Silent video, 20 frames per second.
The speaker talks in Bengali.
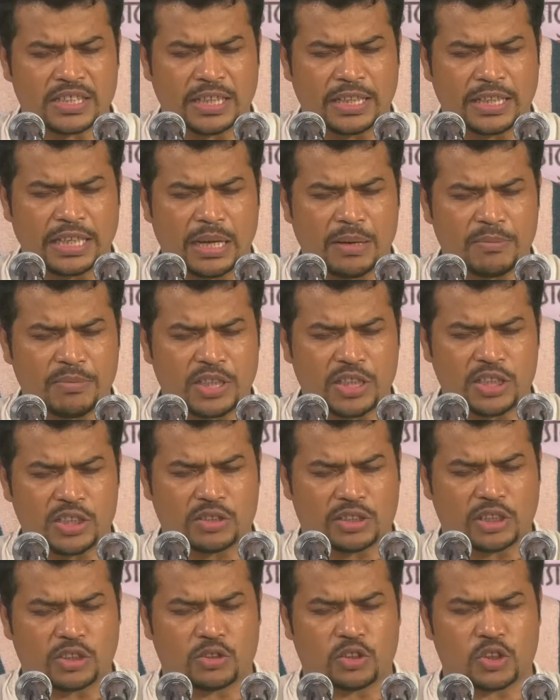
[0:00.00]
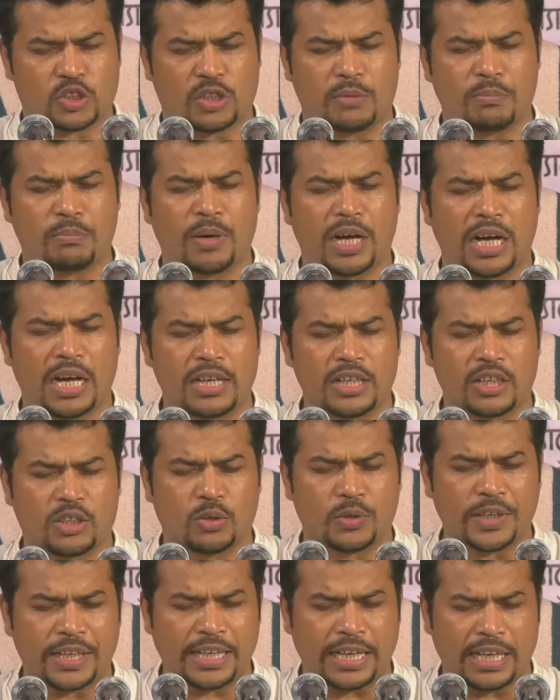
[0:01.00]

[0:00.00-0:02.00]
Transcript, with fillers: সাল্লামকে যথাযথ সম্মান করি